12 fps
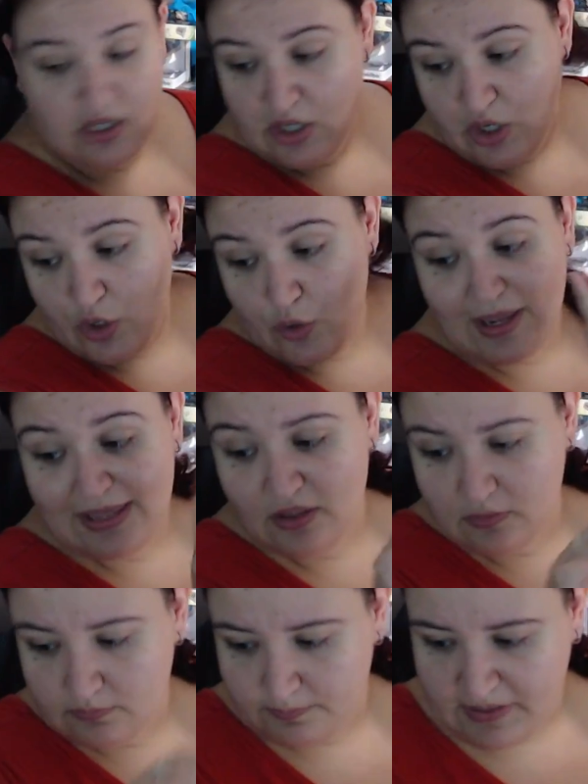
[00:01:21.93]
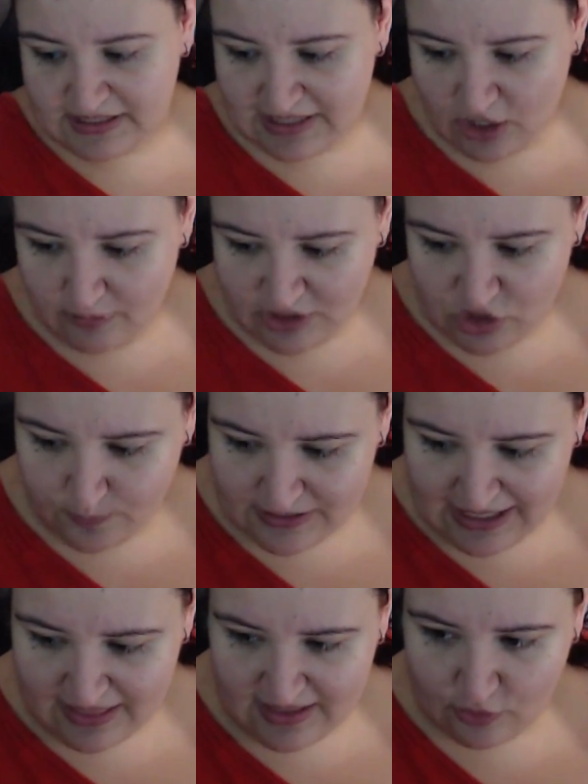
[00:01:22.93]
No he ido... Pixel, no me chupes la
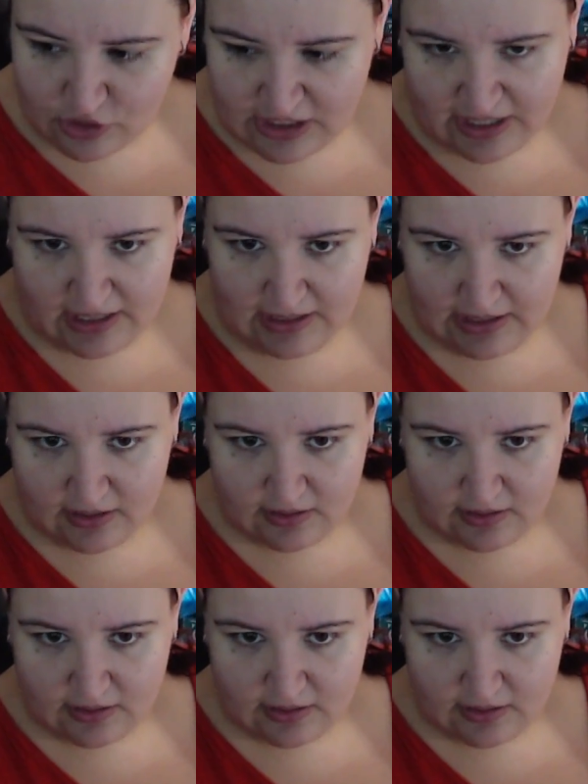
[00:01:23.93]
cebolla, reina.